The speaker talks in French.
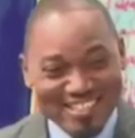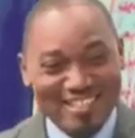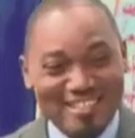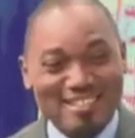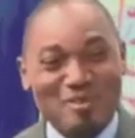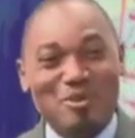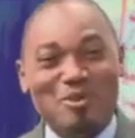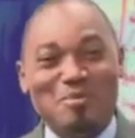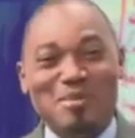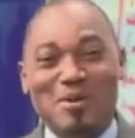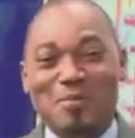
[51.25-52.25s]
C'est lui
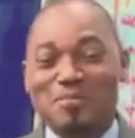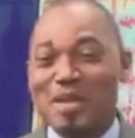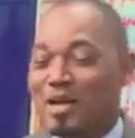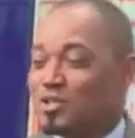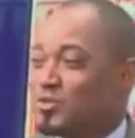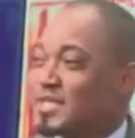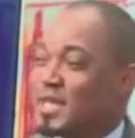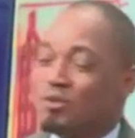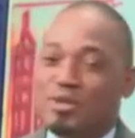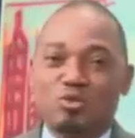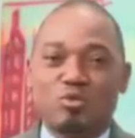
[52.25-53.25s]
le million. Je vais
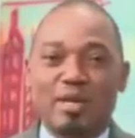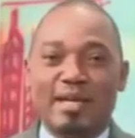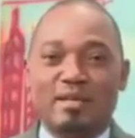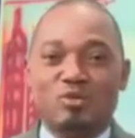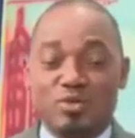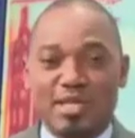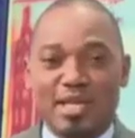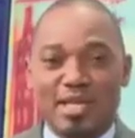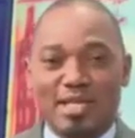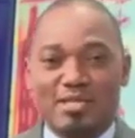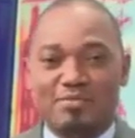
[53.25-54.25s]
saluer tous les
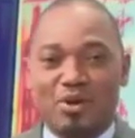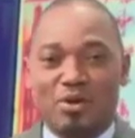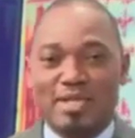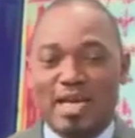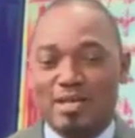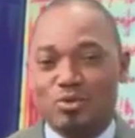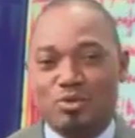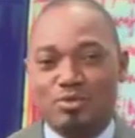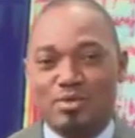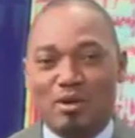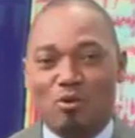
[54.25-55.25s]
auditeurs des différentes radios
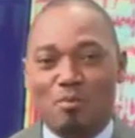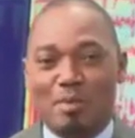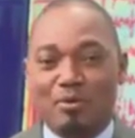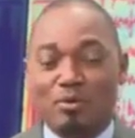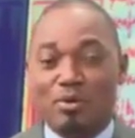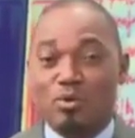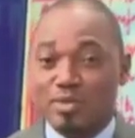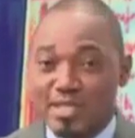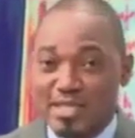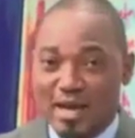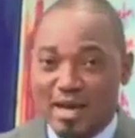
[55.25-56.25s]
qui nous accompagnent au
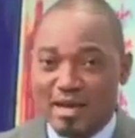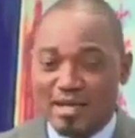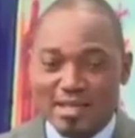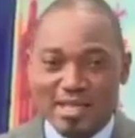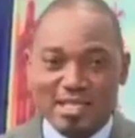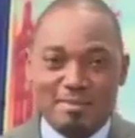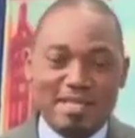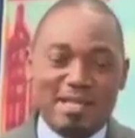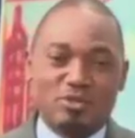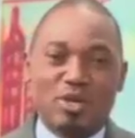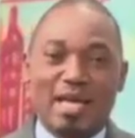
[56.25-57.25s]
quotidien, les
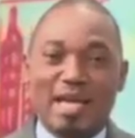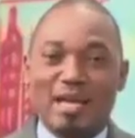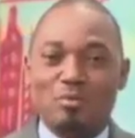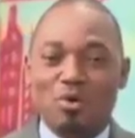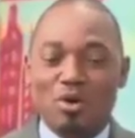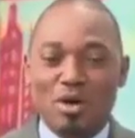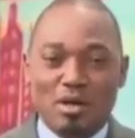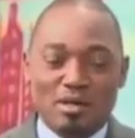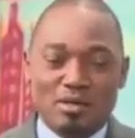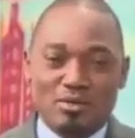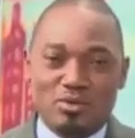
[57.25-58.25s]
téléspectateurs également,
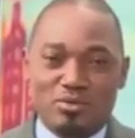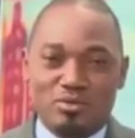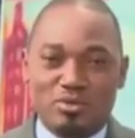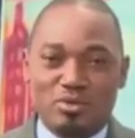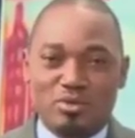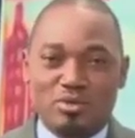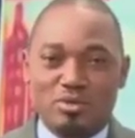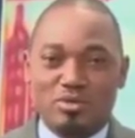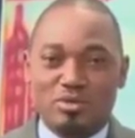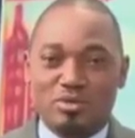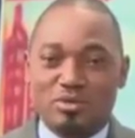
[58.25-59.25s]
qui sont
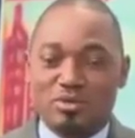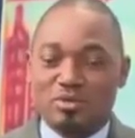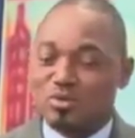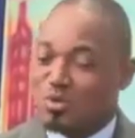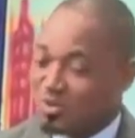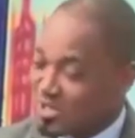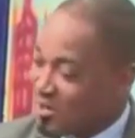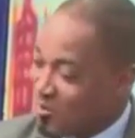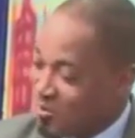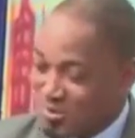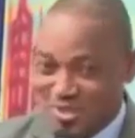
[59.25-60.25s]
euh, scotchés,
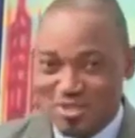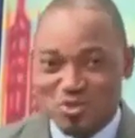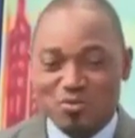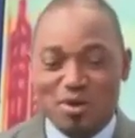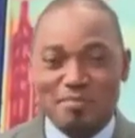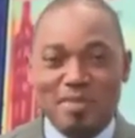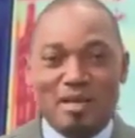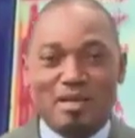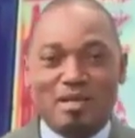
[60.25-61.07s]
comme on le dit souvent.